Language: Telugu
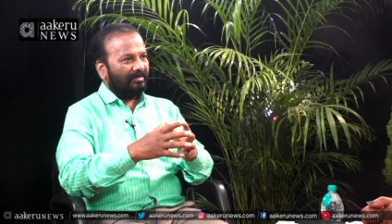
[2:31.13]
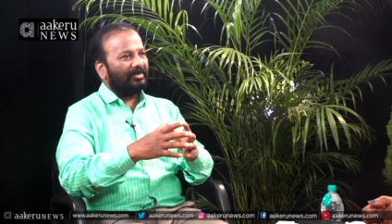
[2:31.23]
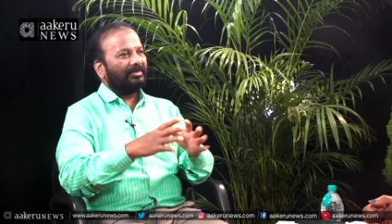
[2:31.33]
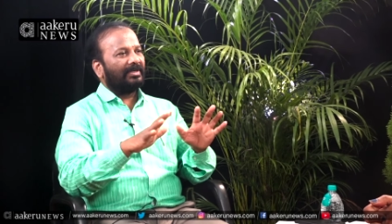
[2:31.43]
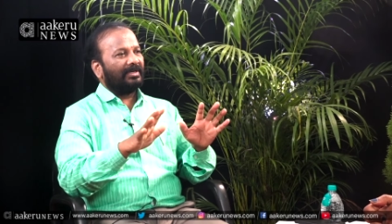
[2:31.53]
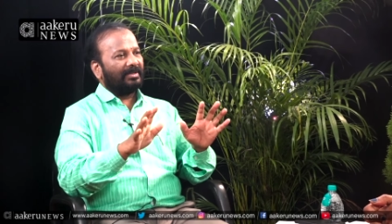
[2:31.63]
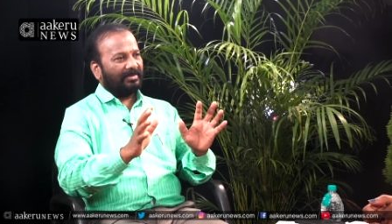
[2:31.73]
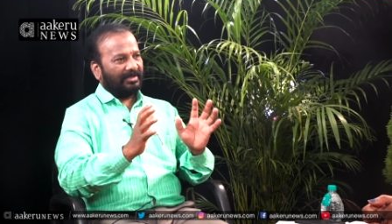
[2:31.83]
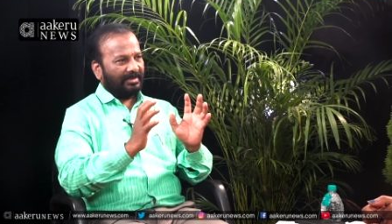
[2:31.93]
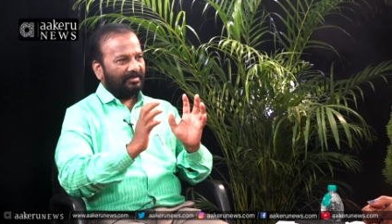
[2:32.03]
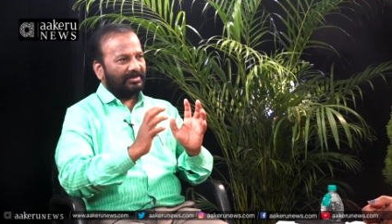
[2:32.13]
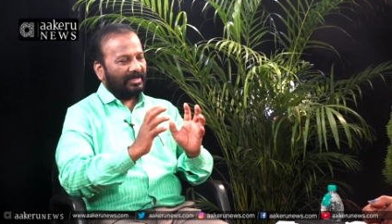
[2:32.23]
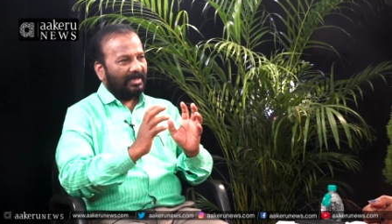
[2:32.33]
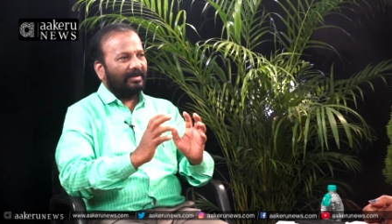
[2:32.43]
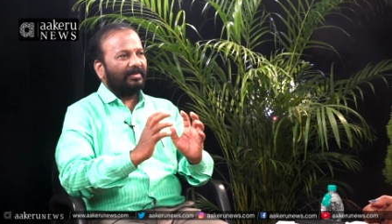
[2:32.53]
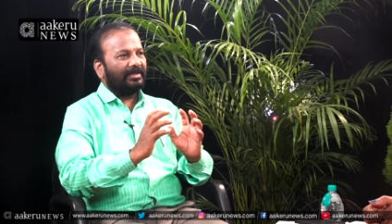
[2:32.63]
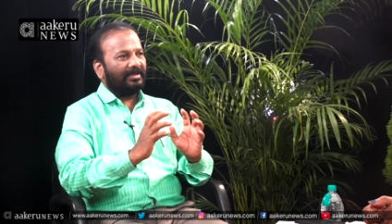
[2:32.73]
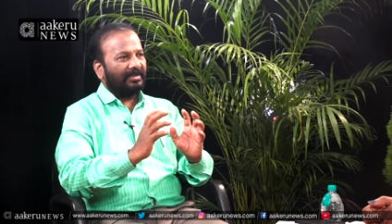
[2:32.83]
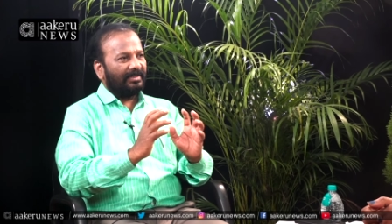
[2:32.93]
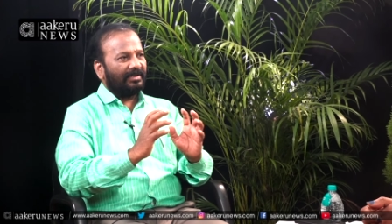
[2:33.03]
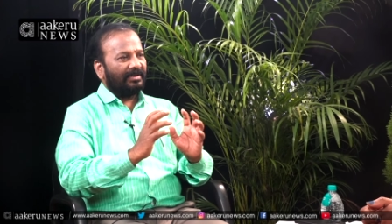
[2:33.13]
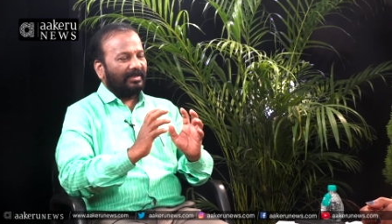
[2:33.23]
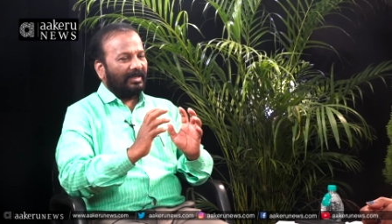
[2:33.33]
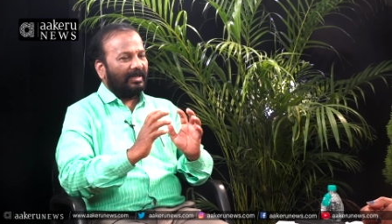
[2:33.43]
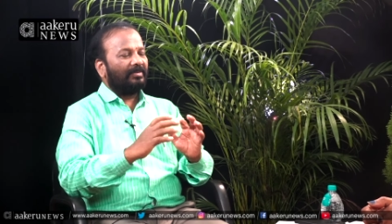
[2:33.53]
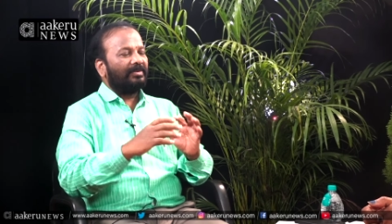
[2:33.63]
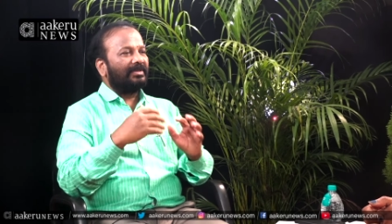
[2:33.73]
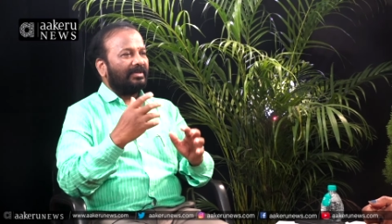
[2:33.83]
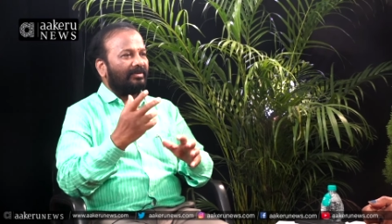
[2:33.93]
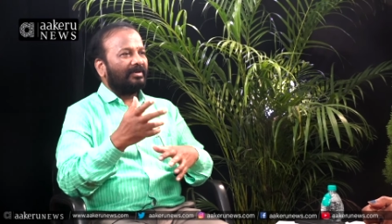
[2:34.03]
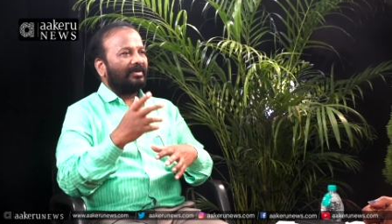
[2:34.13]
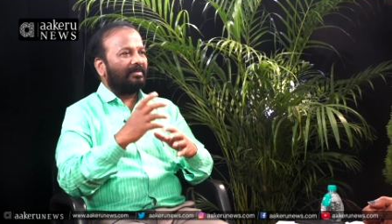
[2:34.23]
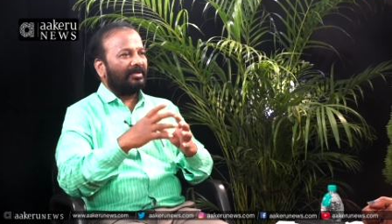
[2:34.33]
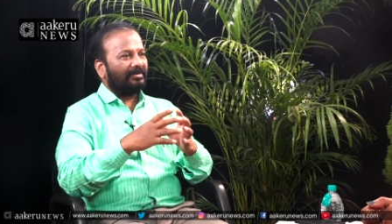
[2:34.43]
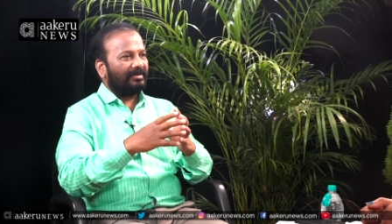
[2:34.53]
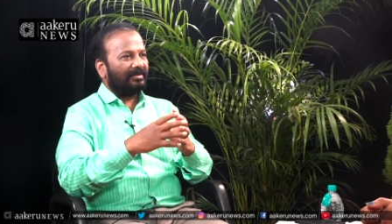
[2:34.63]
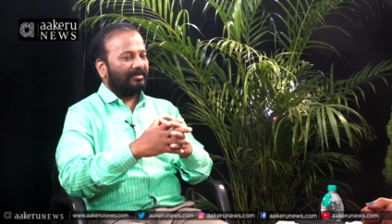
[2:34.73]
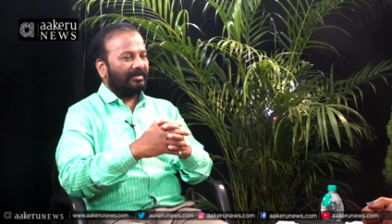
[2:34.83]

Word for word: మొత్తానికి మాత్రం చాలామంది ఎక్కువ సంఖ్యలో కనబడుతున్నారు